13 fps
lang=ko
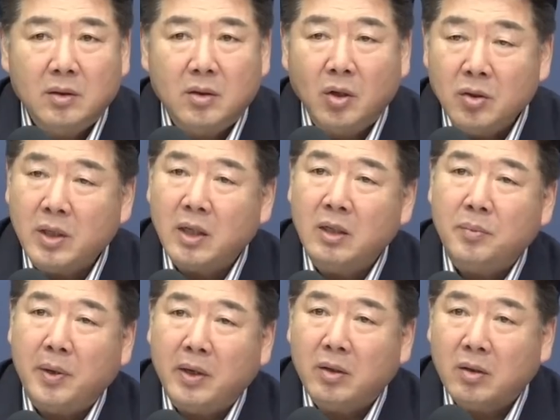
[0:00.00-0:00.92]
전쟁을
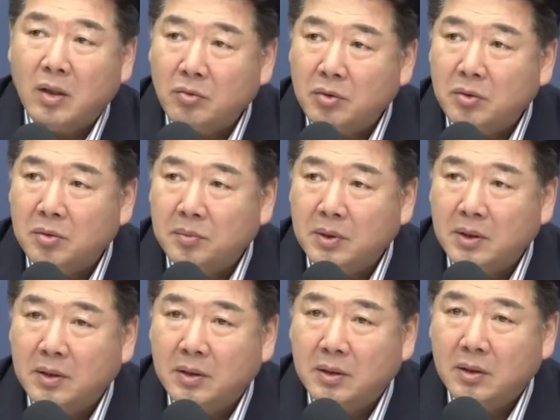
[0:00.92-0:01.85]
배격하고 있습니다.
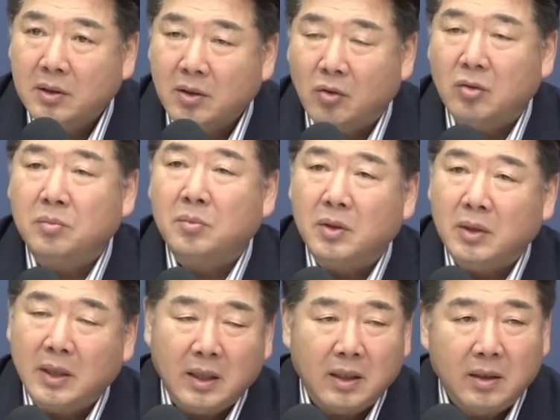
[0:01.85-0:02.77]
결국
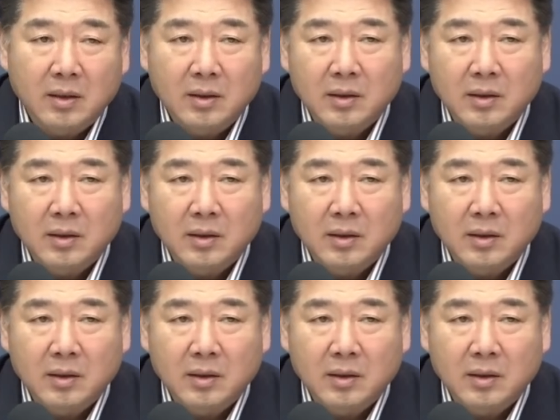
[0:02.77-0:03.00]
뭐냐?